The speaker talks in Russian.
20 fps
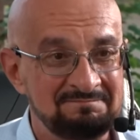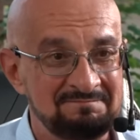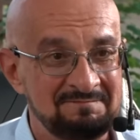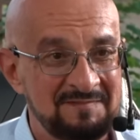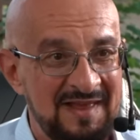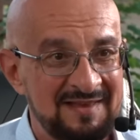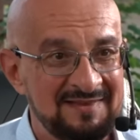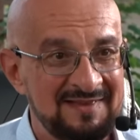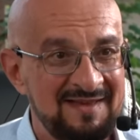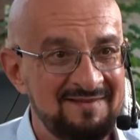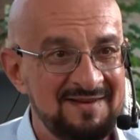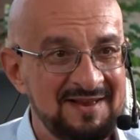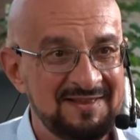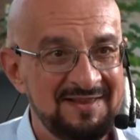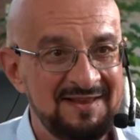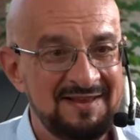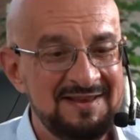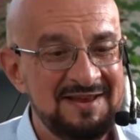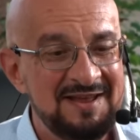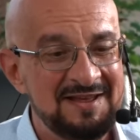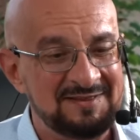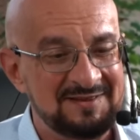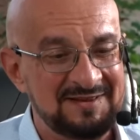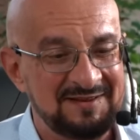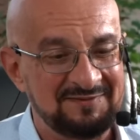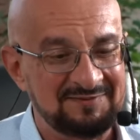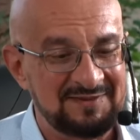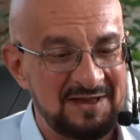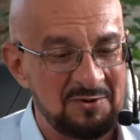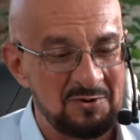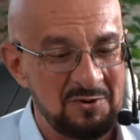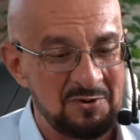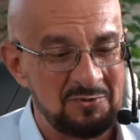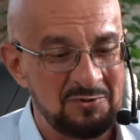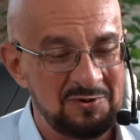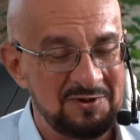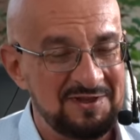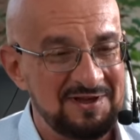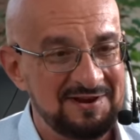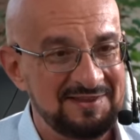наверное, нет второй
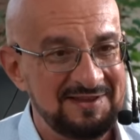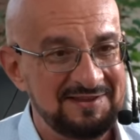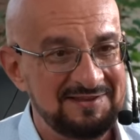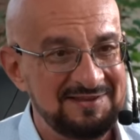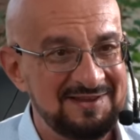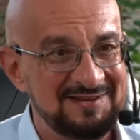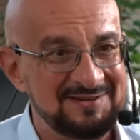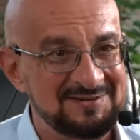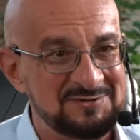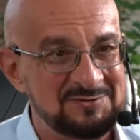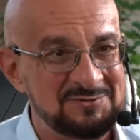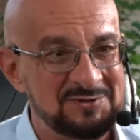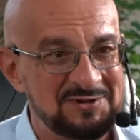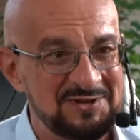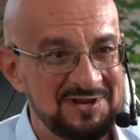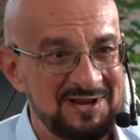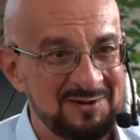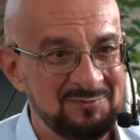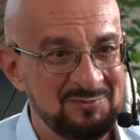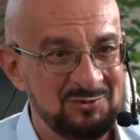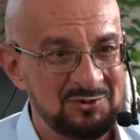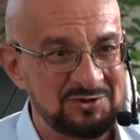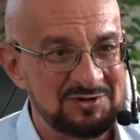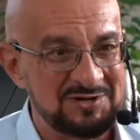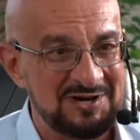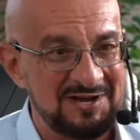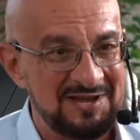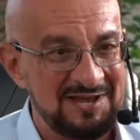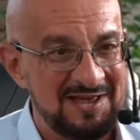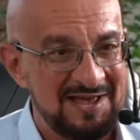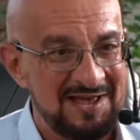кулинарной книги с черной обложкой,